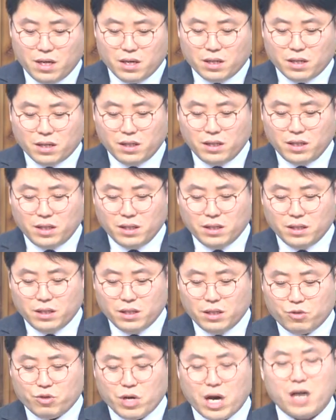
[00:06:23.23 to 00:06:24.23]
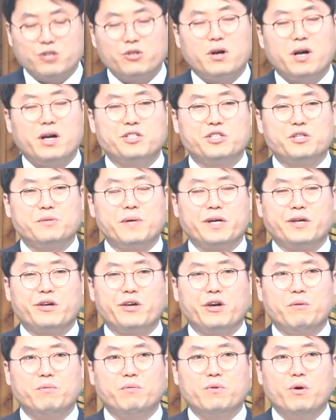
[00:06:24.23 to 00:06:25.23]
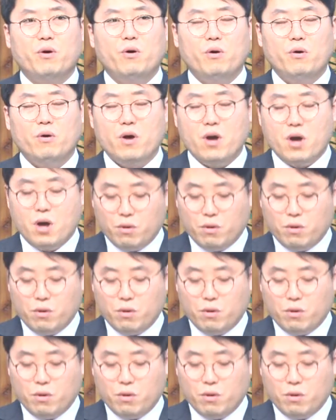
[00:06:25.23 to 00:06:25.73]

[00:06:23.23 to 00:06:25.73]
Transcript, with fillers: 그는 좌절할 수밖에 없고